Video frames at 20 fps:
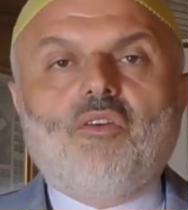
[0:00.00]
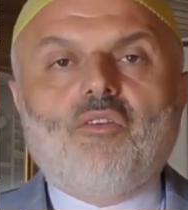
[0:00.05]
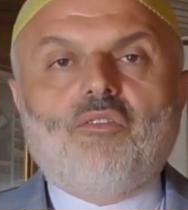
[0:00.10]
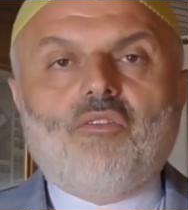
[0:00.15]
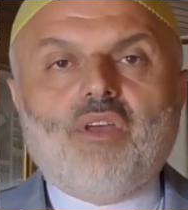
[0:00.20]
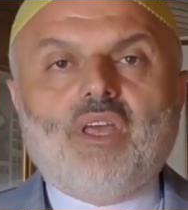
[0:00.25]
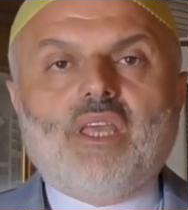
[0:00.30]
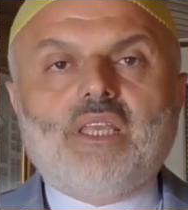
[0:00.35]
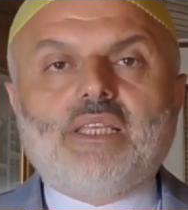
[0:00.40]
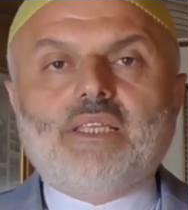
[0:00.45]

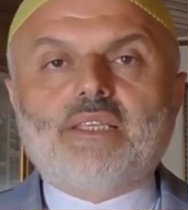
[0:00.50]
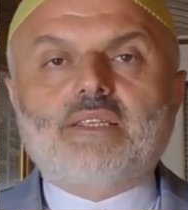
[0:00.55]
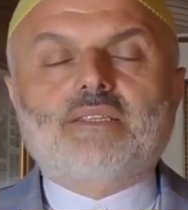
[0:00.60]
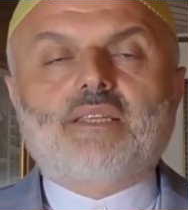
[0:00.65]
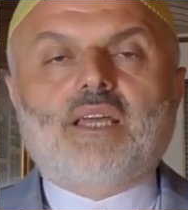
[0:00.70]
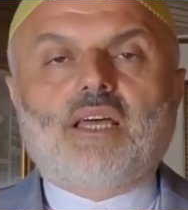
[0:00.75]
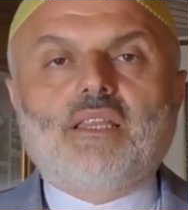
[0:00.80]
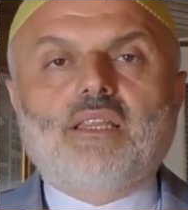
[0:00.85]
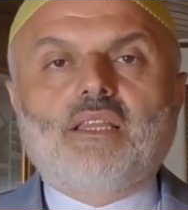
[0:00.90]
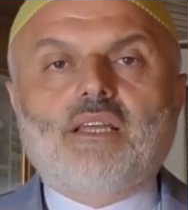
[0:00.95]
ve
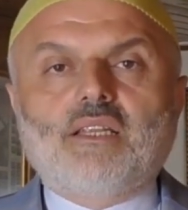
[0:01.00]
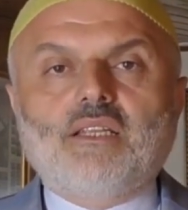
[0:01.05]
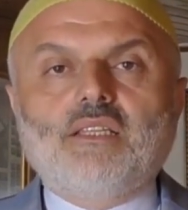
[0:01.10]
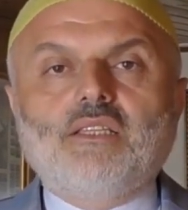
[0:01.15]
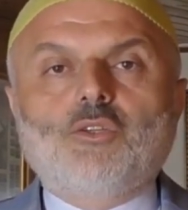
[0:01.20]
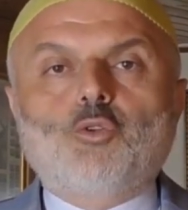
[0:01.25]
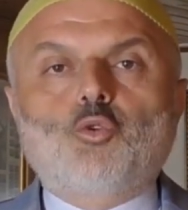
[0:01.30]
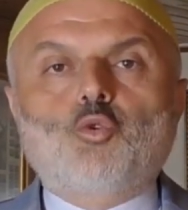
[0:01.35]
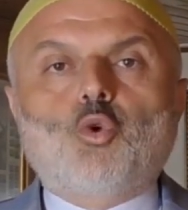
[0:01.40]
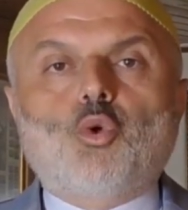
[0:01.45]

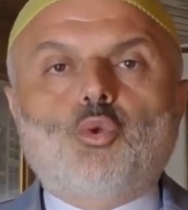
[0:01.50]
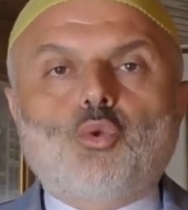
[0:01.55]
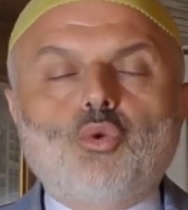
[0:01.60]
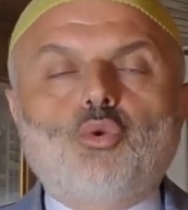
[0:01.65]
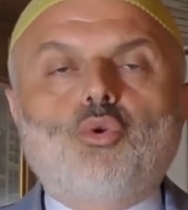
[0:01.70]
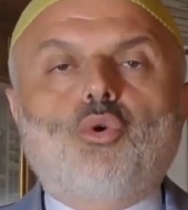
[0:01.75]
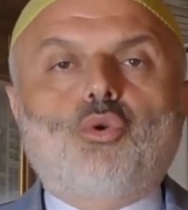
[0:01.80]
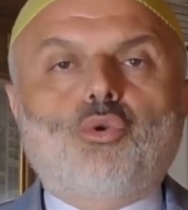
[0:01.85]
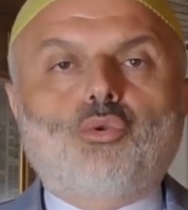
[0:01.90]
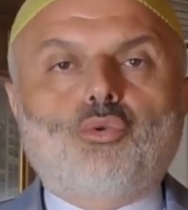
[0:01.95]
insanların kötü
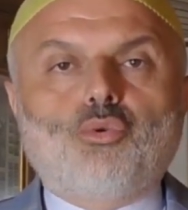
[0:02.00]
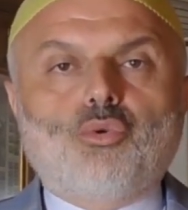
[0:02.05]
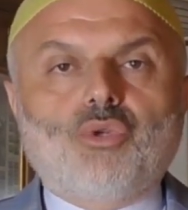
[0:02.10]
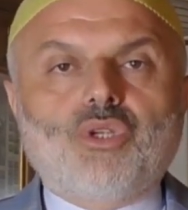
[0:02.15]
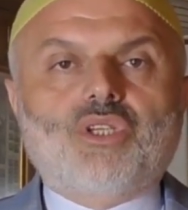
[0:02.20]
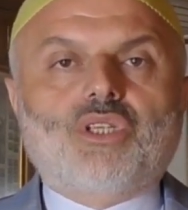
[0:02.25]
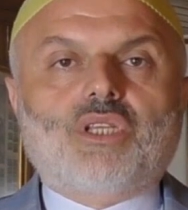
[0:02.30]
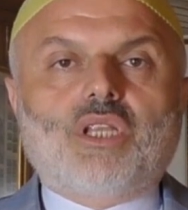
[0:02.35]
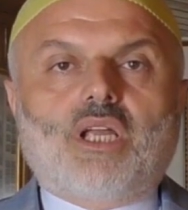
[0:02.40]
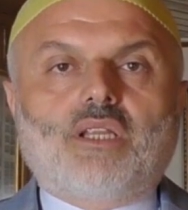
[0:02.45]
gördüğü
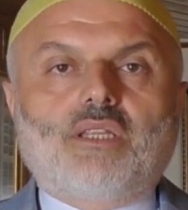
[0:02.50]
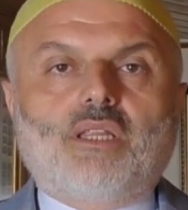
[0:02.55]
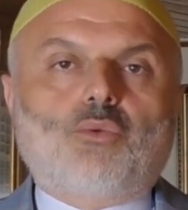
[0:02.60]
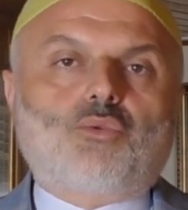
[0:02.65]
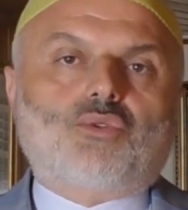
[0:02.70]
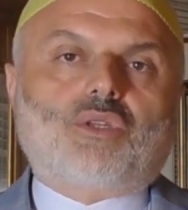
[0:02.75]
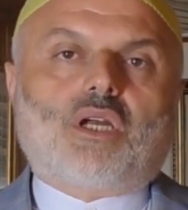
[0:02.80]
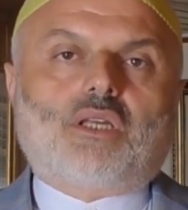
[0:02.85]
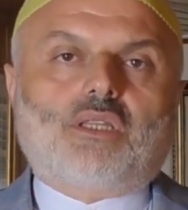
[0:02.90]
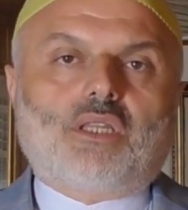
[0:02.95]
işlerden
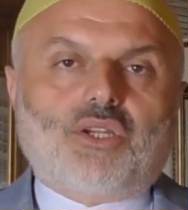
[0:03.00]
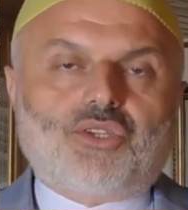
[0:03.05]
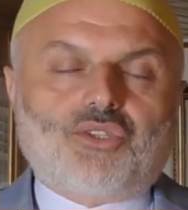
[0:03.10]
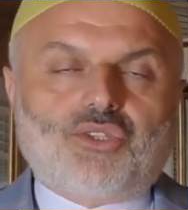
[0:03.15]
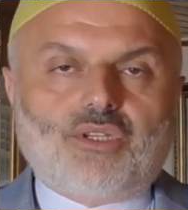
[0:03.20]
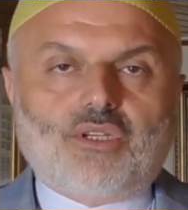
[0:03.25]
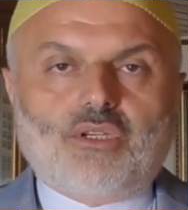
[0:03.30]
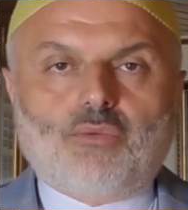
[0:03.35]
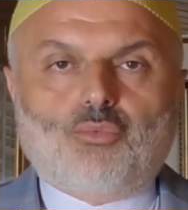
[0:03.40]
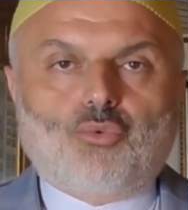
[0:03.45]

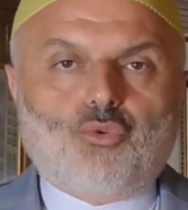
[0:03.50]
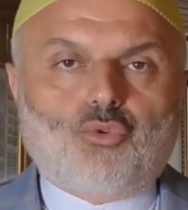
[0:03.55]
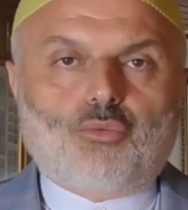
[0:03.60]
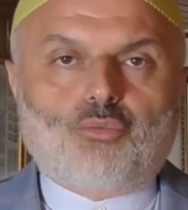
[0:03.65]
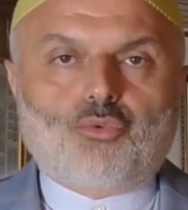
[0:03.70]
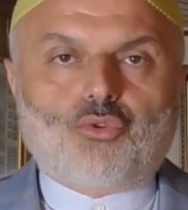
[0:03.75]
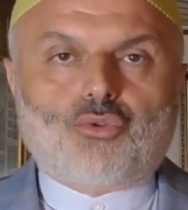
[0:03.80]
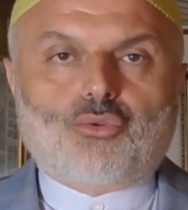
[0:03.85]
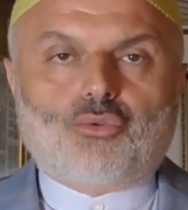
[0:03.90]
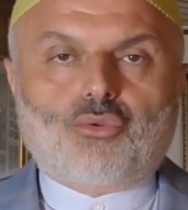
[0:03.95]
uzaklaştırır
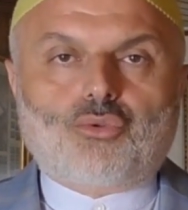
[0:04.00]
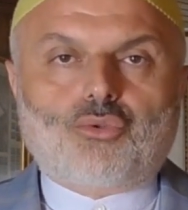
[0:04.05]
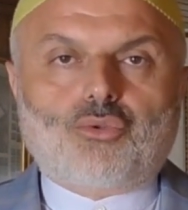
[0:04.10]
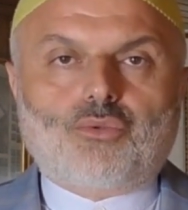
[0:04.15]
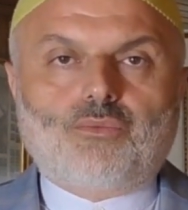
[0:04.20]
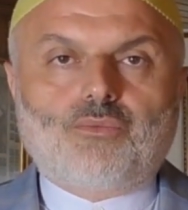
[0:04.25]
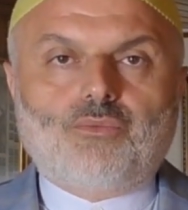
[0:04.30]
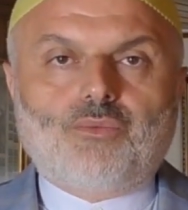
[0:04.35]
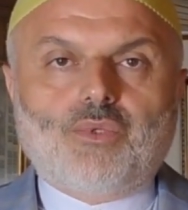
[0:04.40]
buyurmuştur.